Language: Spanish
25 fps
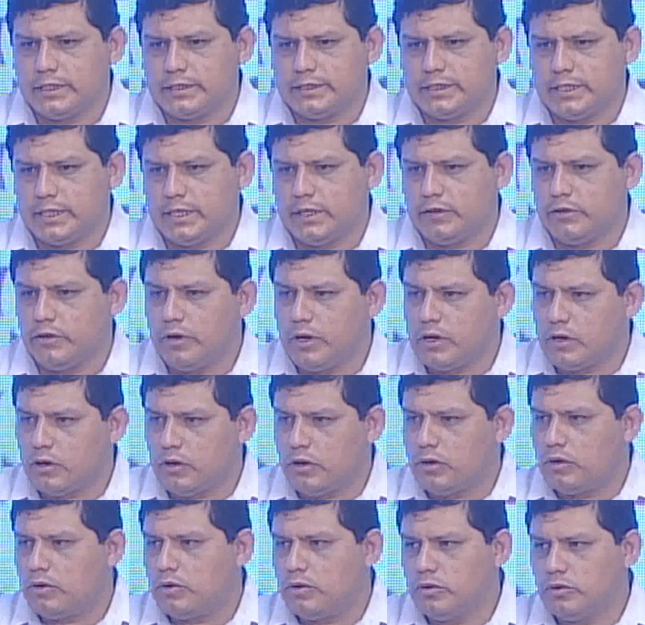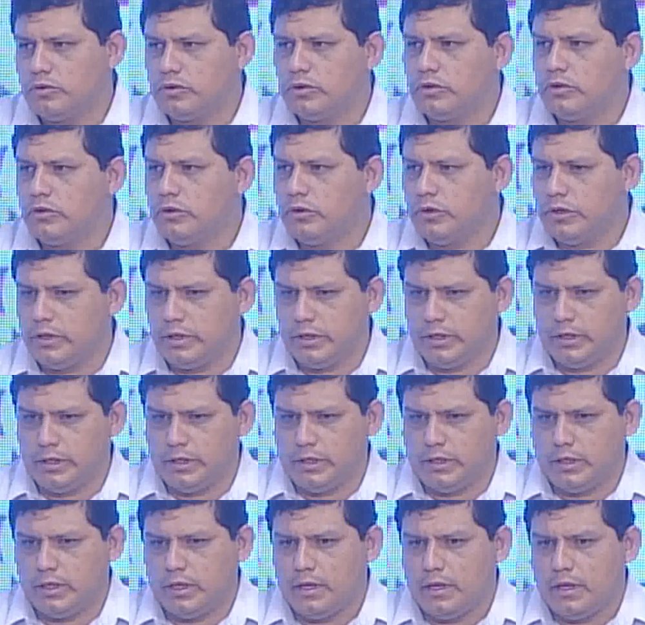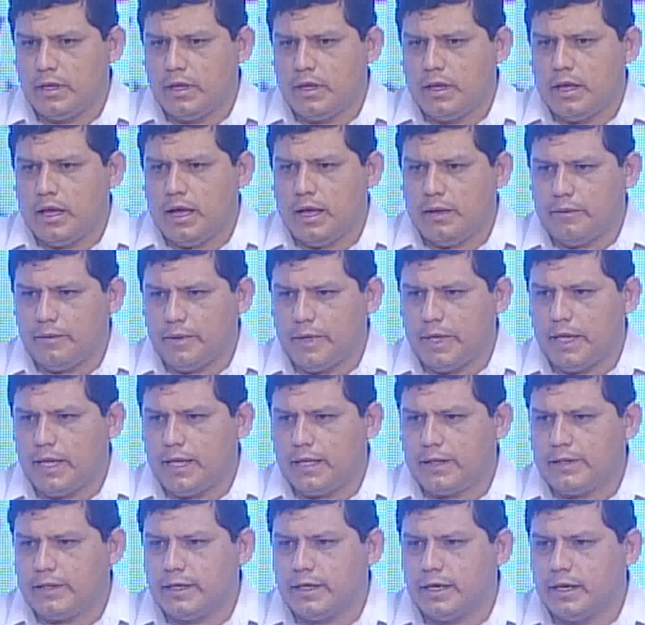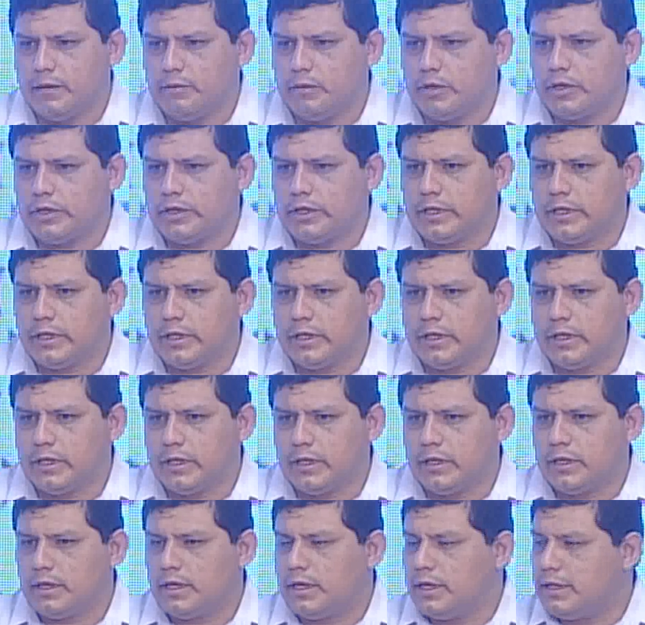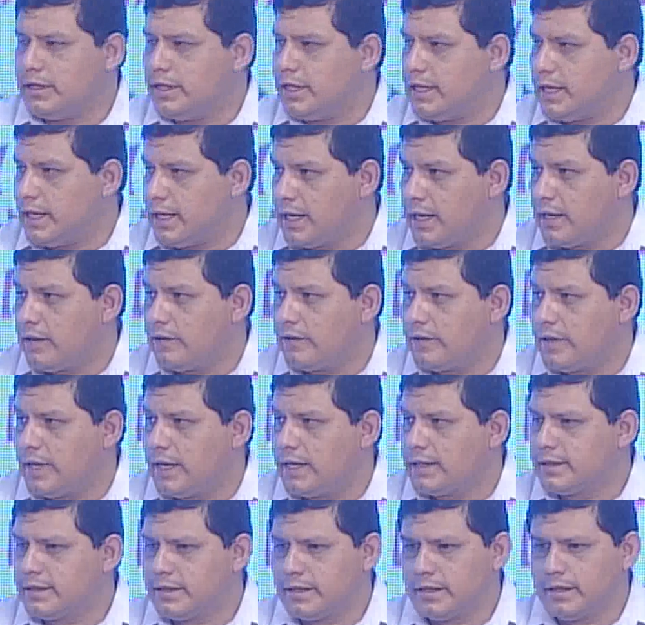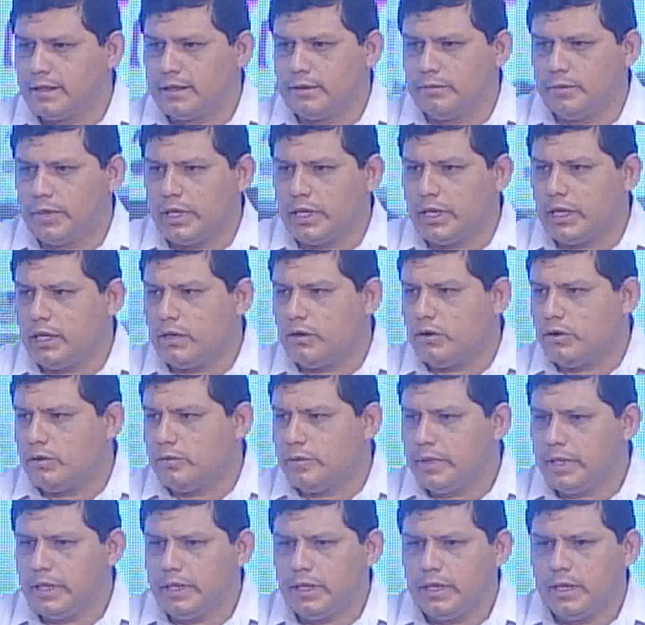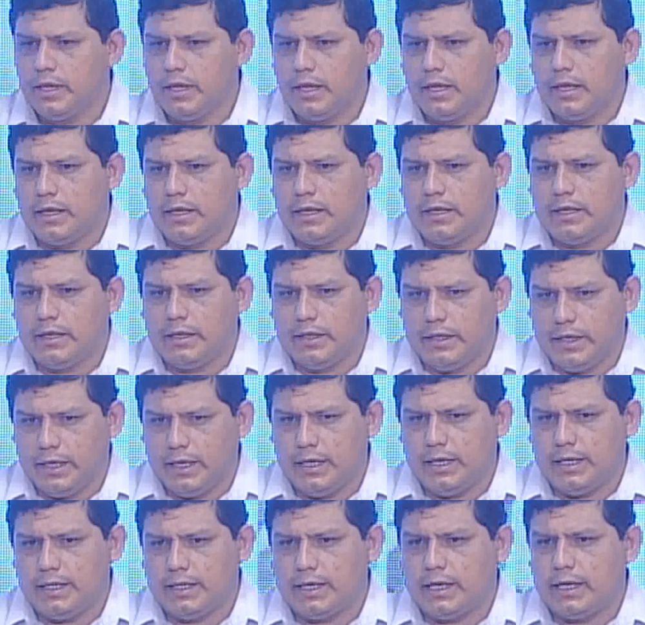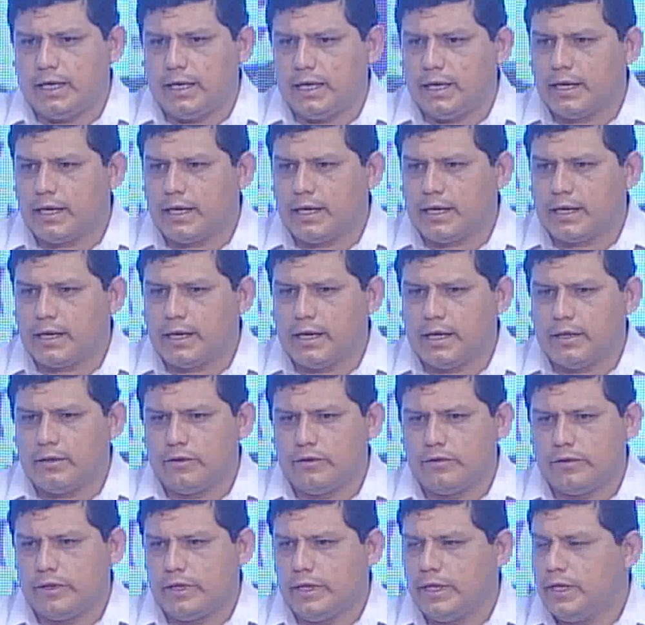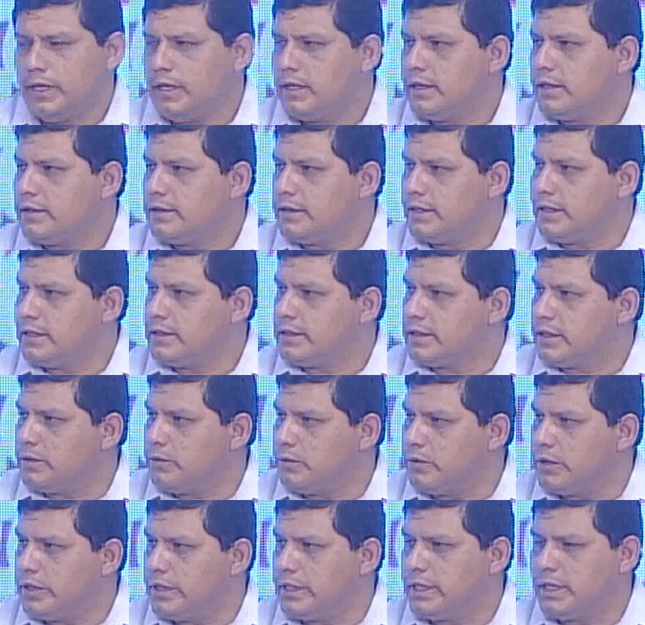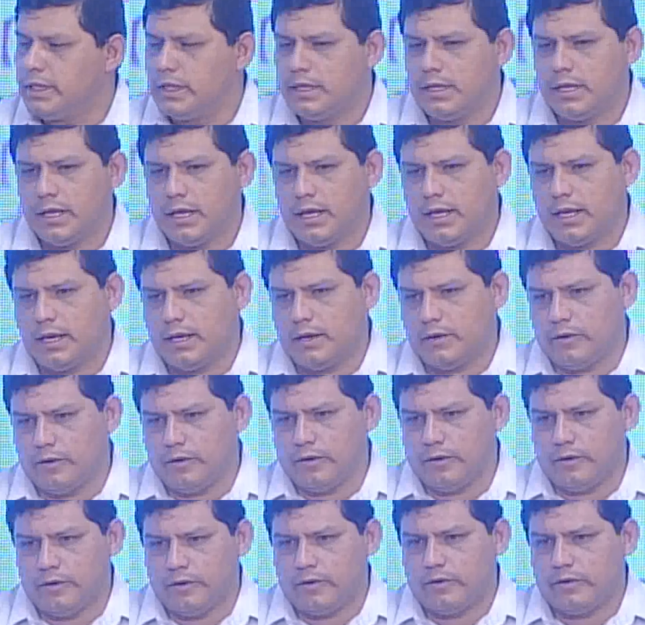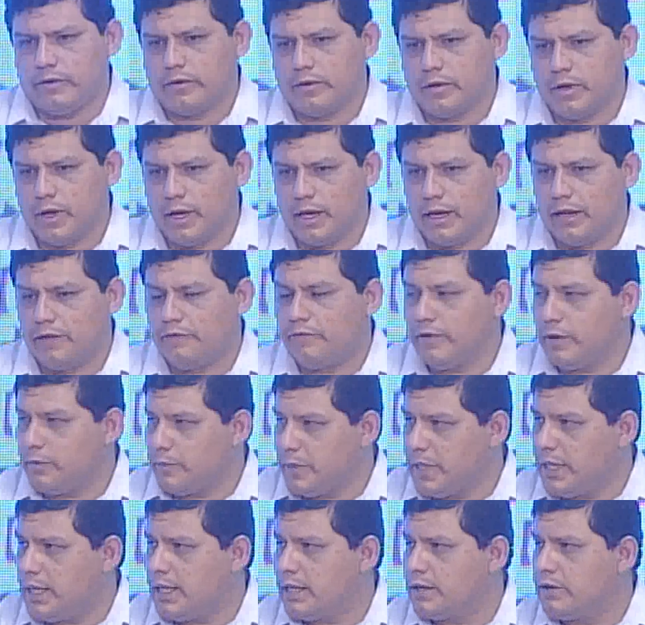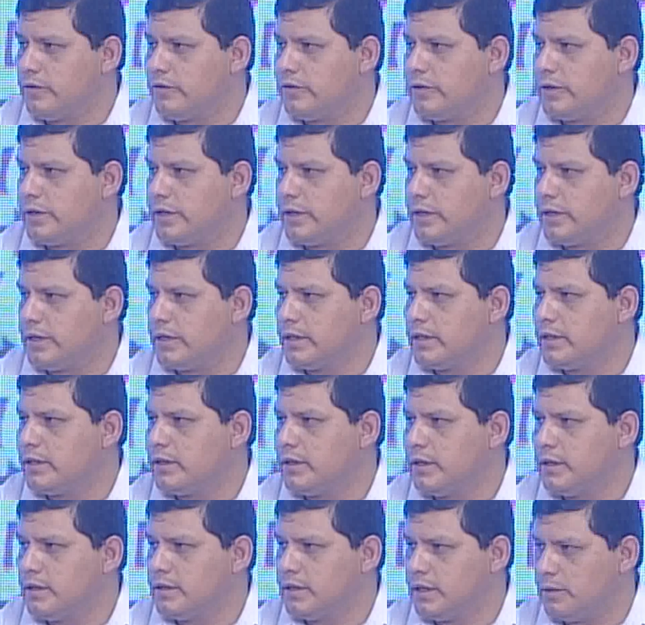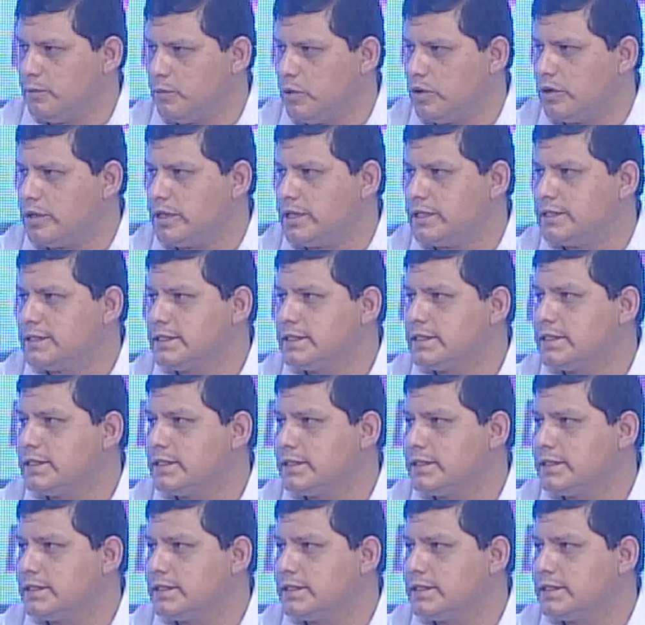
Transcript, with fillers: se le dio al conjunto y había, digamos, este, el delegado de ATE, Miguel Gómez, y él era el encargado de distribuir a, a la familia ¿no? de, moldes.